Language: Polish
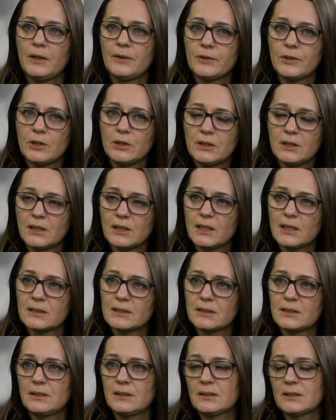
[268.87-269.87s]
No i
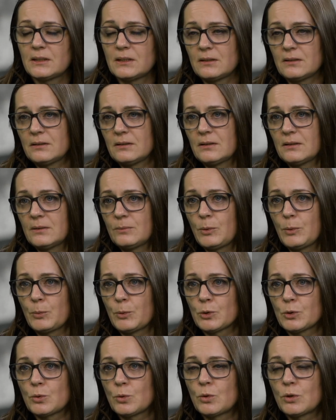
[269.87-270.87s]
teraz jest po
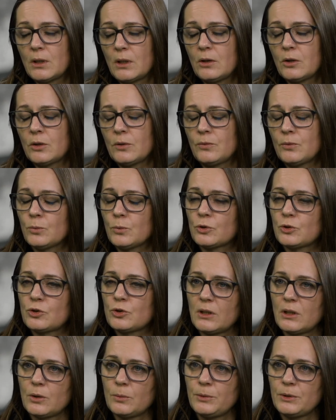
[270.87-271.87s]
prostu tylko i
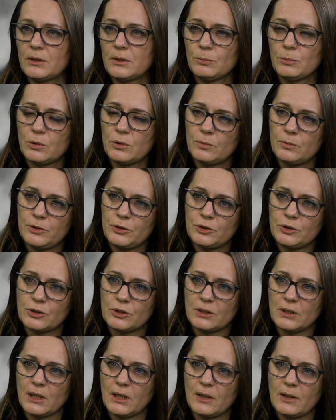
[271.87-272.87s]
wyłącznie kobiety mogą
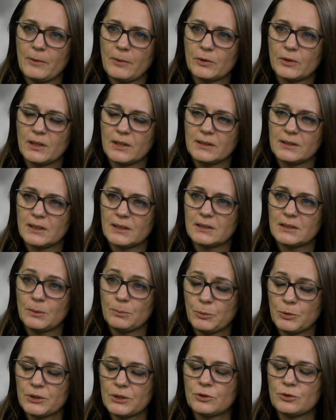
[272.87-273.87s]
liczyć na organizacje
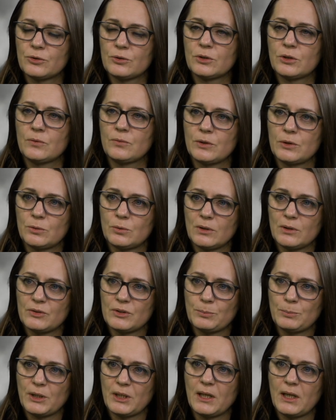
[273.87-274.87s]
pozarządowe, które
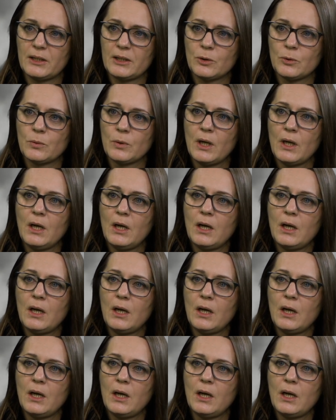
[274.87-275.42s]
wspierają